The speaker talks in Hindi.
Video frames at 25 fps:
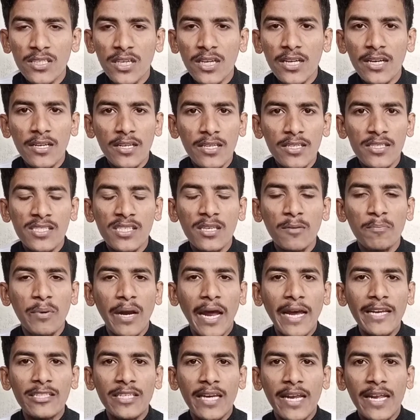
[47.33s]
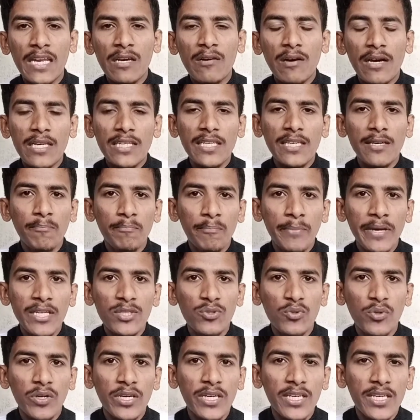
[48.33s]
हज़ार इसकी प्राइस रहने वाली है
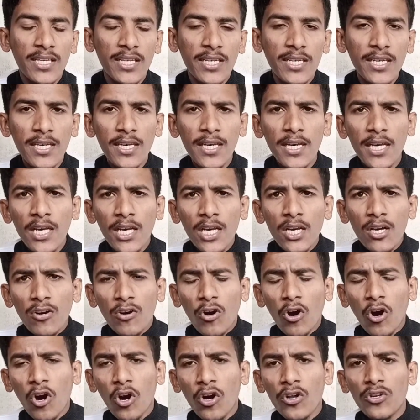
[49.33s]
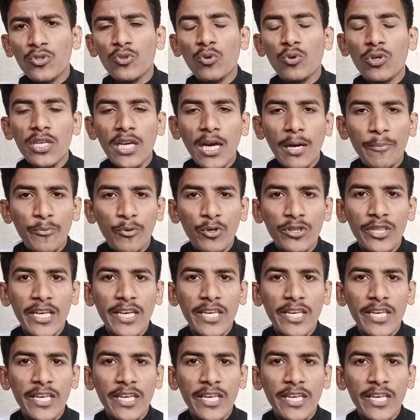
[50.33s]
बेस रेंट की और जो कि आपको